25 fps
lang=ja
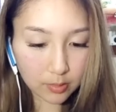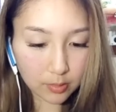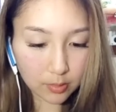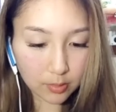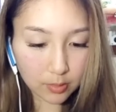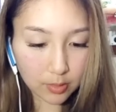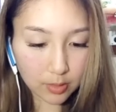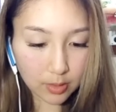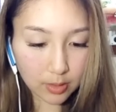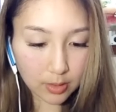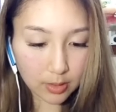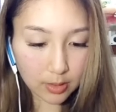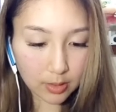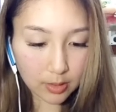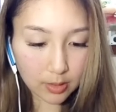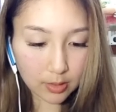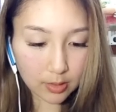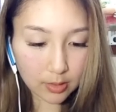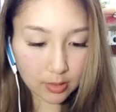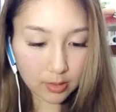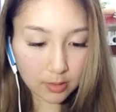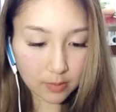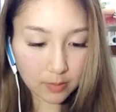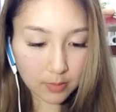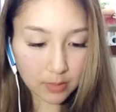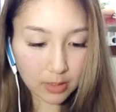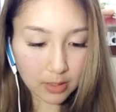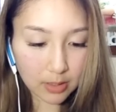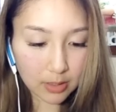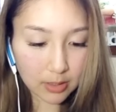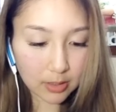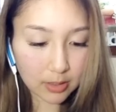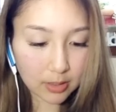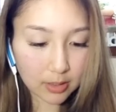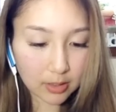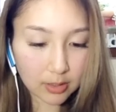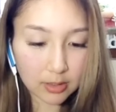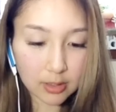OK まあ相
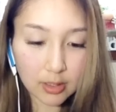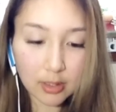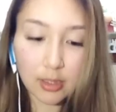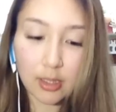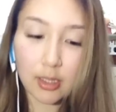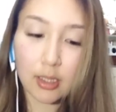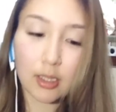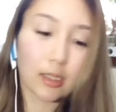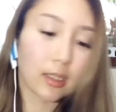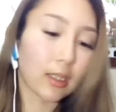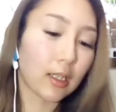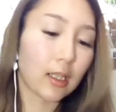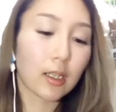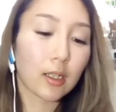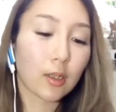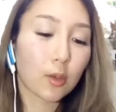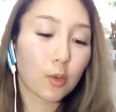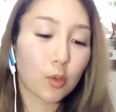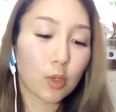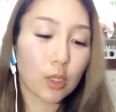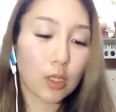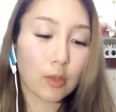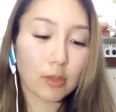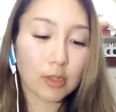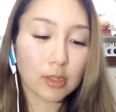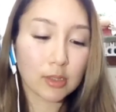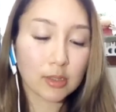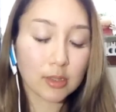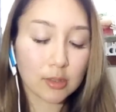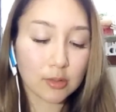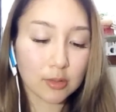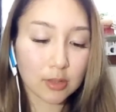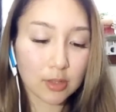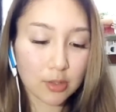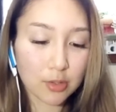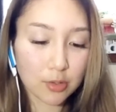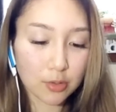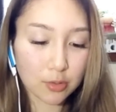手が光だからねこれは刺さ
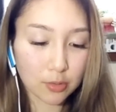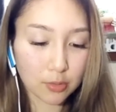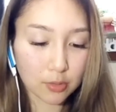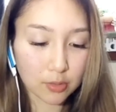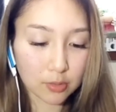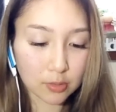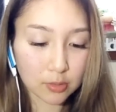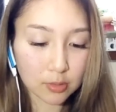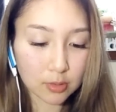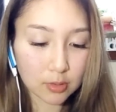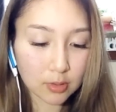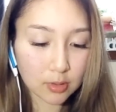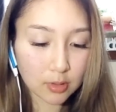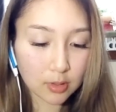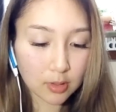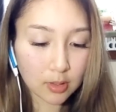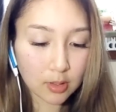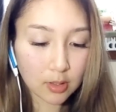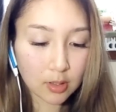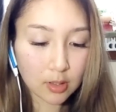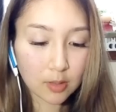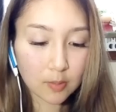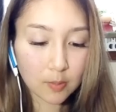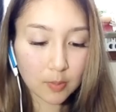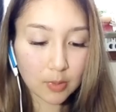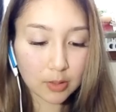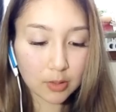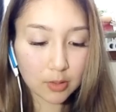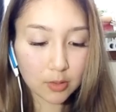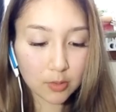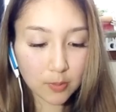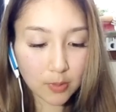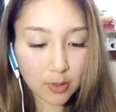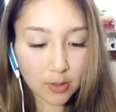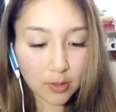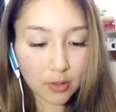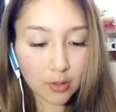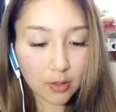るでしょう
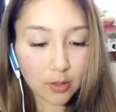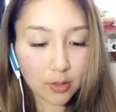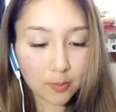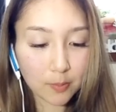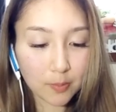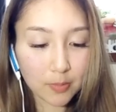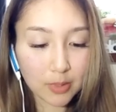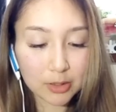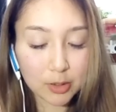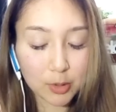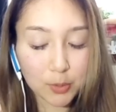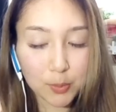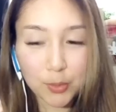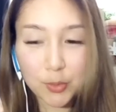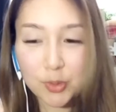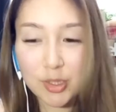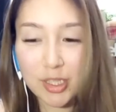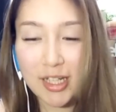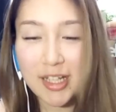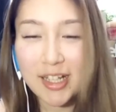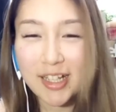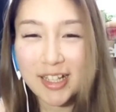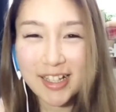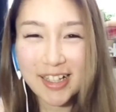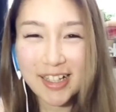バトルボバトルボじゃ